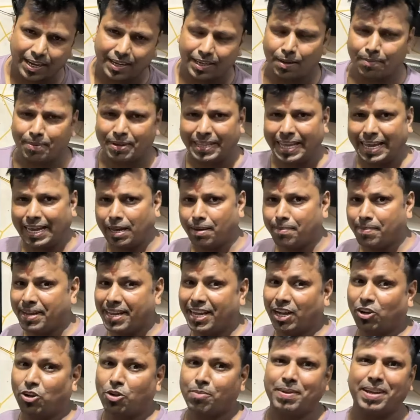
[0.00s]
है ये बताएंगे
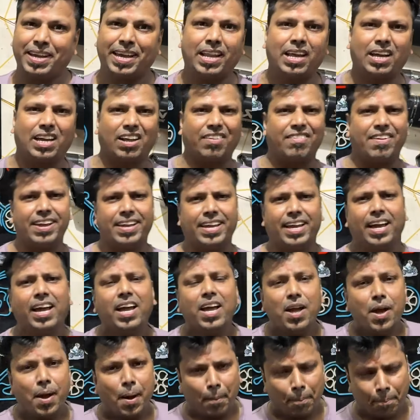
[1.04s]
भैया को भैया ने करवाई है
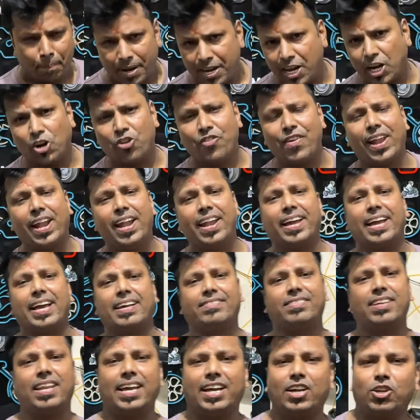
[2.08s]
भैया को फाइनली
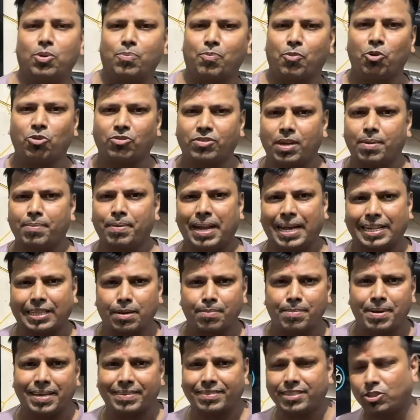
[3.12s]
कैसी लगी तो पूछते हैं मिलाते
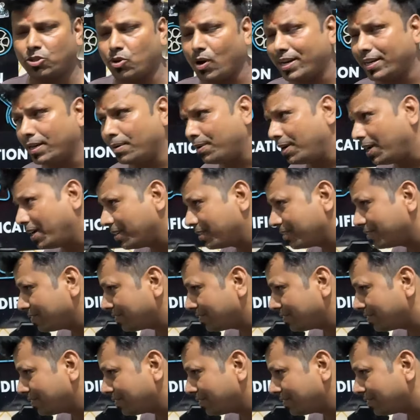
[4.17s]
हैं भैया से तो आइए भैया